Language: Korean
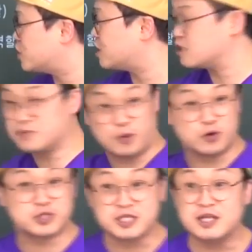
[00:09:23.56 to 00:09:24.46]
수식하든지
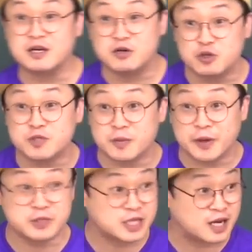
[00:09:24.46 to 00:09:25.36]
보호로 쓰인다는 걸 좀 전에
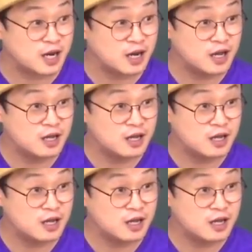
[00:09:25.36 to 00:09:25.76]
배웠잖아.